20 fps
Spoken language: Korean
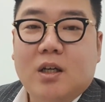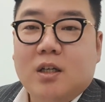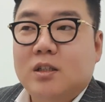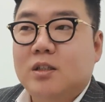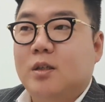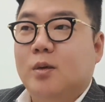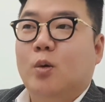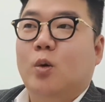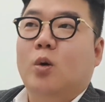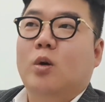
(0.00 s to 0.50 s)

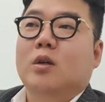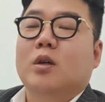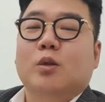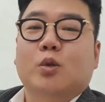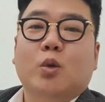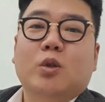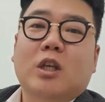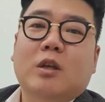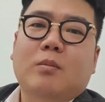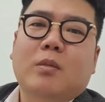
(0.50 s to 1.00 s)
그리고
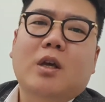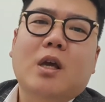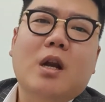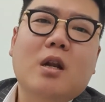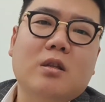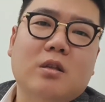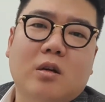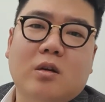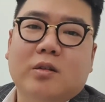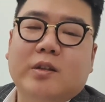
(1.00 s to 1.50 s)
손님이
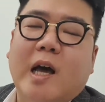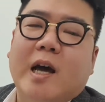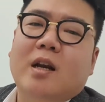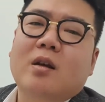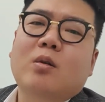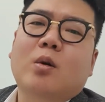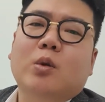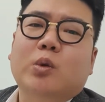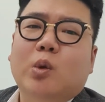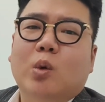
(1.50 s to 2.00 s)
예를 들어
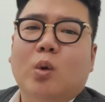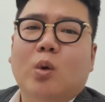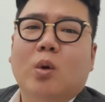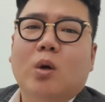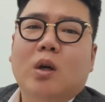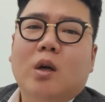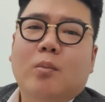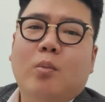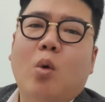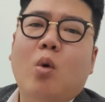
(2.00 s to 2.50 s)
다른
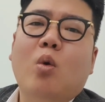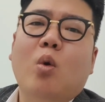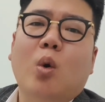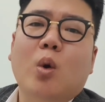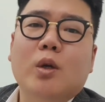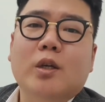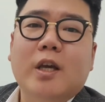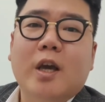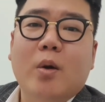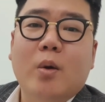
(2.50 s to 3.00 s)
것도 보고
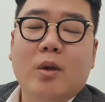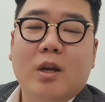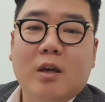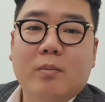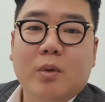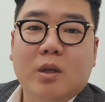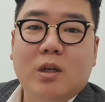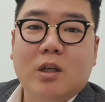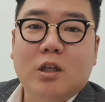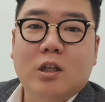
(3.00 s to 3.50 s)
올게요
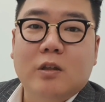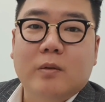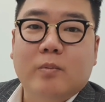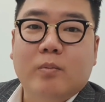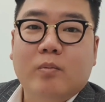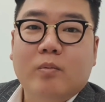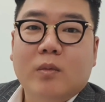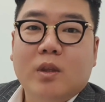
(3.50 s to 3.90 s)
이러면은